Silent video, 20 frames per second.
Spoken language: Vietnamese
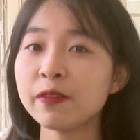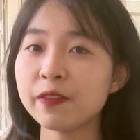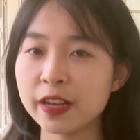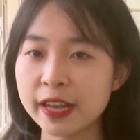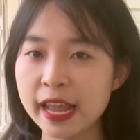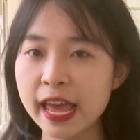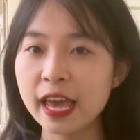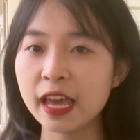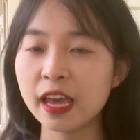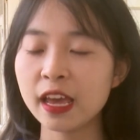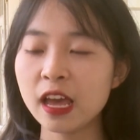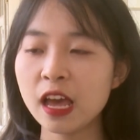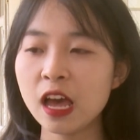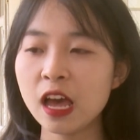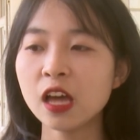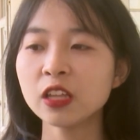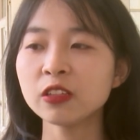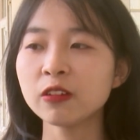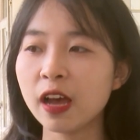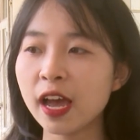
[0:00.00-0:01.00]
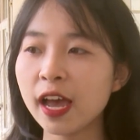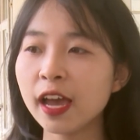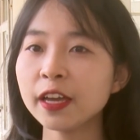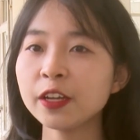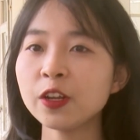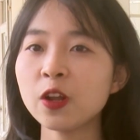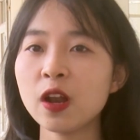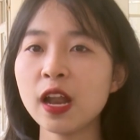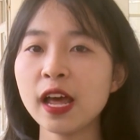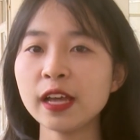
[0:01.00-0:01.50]
vấn đề thứ
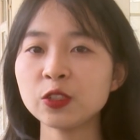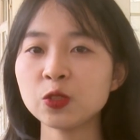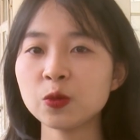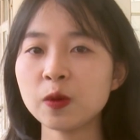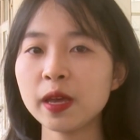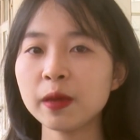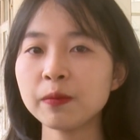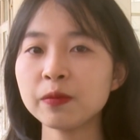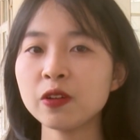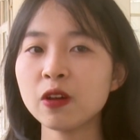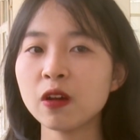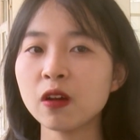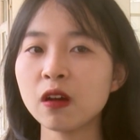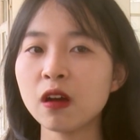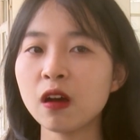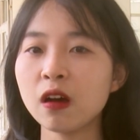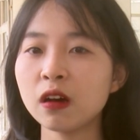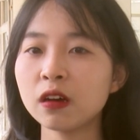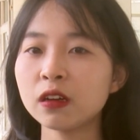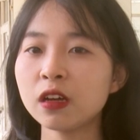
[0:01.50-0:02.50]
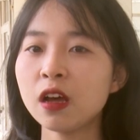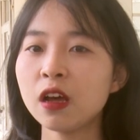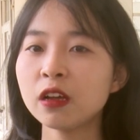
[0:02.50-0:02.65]
hai đó là chúng em được ờ,